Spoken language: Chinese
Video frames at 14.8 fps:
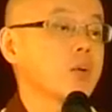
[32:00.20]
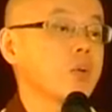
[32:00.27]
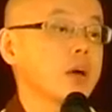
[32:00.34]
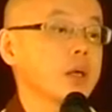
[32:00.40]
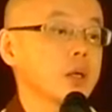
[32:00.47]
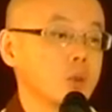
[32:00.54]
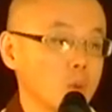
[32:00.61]

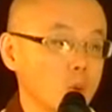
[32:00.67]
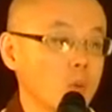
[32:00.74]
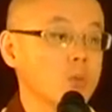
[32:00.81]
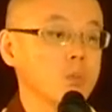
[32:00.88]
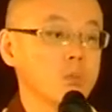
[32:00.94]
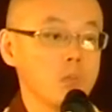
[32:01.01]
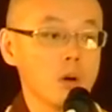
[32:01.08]
会
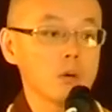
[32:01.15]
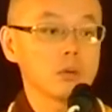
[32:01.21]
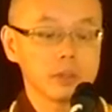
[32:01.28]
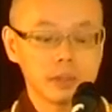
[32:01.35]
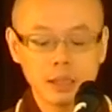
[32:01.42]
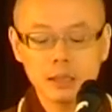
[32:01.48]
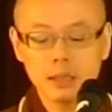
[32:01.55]
勇猛
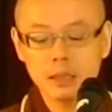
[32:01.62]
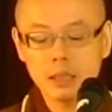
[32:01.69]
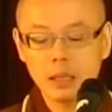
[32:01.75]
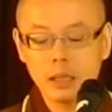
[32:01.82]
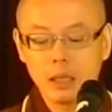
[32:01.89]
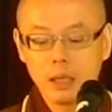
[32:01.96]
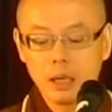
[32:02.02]
精
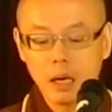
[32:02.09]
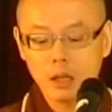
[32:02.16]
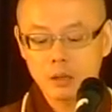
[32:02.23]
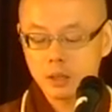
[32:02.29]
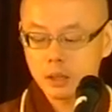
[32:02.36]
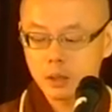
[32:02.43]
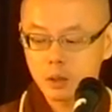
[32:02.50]
进啊！
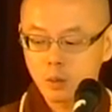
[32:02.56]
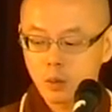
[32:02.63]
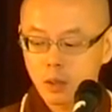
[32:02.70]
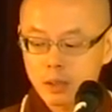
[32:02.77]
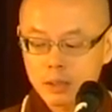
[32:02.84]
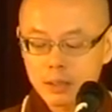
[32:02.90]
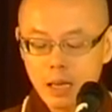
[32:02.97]
这是
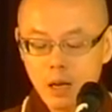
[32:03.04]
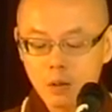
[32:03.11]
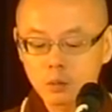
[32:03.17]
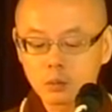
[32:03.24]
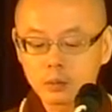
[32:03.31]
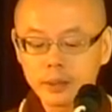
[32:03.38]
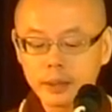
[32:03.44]
我下
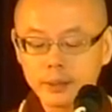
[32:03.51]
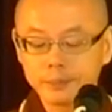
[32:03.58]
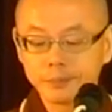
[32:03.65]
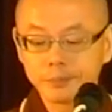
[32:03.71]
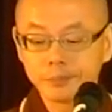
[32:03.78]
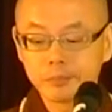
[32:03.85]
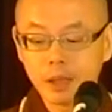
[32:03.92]
午呢。
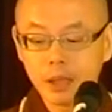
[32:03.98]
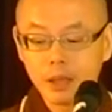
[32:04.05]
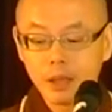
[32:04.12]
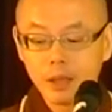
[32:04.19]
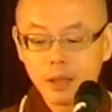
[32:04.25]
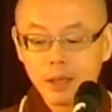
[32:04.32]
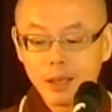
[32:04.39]

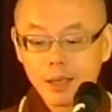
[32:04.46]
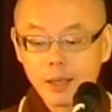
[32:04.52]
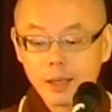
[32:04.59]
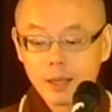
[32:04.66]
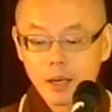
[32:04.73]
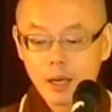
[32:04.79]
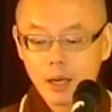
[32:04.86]

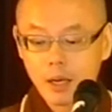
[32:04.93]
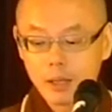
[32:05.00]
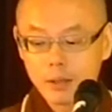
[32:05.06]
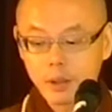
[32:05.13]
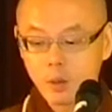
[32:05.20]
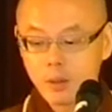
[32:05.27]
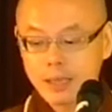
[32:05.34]
啊，
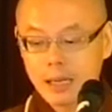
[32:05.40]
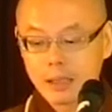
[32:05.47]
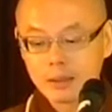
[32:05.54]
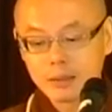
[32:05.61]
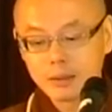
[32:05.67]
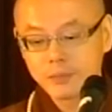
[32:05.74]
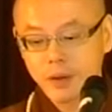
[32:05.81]
有感
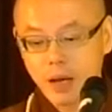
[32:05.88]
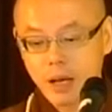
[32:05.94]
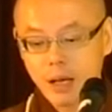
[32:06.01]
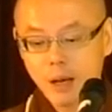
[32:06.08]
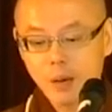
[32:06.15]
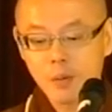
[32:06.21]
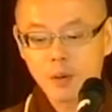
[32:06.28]
而发，
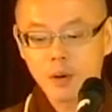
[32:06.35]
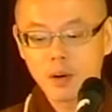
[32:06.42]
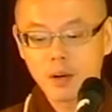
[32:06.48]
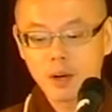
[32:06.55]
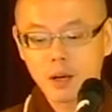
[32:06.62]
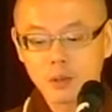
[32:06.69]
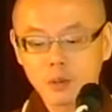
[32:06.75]

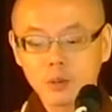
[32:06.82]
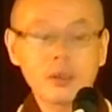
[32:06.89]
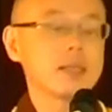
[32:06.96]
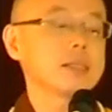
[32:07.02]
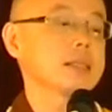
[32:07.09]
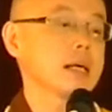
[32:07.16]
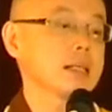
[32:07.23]
我突
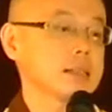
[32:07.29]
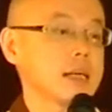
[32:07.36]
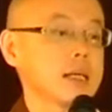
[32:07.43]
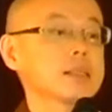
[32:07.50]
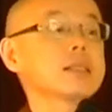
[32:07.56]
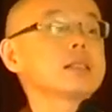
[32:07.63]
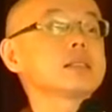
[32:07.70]
然想，
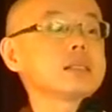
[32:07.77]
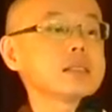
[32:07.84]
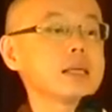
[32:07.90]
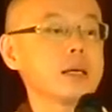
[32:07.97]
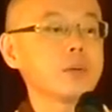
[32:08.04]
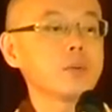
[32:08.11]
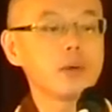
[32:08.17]
讲经之
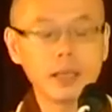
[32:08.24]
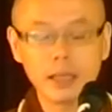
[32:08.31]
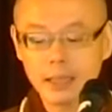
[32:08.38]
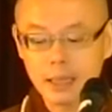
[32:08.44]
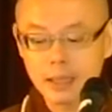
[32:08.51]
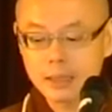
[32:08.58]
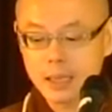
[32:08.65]
前我应
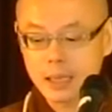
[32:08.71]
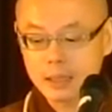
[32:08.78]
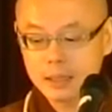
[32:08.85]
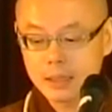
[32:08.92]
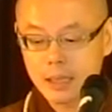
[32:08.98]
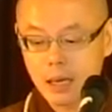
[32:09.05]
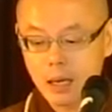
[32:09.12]
该讲一
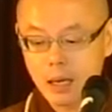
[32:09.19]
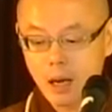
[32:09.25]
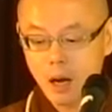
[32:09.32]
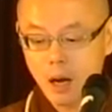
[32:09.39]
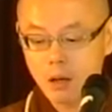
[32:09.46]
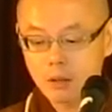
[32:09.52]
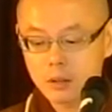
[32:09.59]
讲。
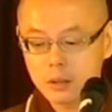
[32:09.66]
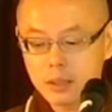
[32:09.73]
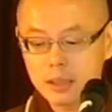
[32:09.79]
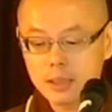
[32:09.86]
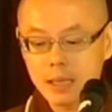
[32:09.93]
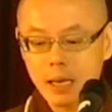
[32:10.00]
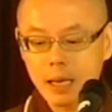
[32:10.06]
好，接
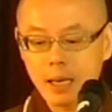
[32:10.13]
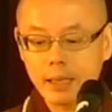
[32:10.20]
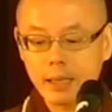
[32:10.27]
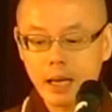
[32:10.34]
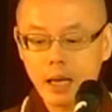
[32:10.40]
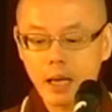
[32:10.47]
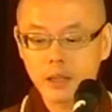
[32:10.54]
下来
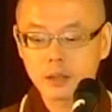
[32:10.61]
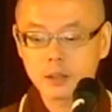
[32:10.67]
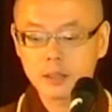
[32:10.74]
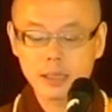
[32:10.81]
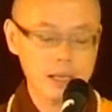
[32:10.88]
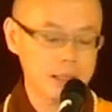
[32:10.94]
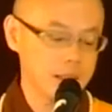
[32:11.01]
看
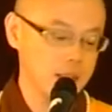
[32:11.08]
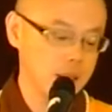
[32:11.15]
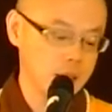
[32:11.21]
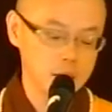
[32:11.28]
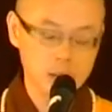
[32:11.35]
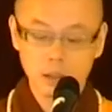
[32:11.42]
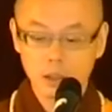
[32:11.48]
讲义，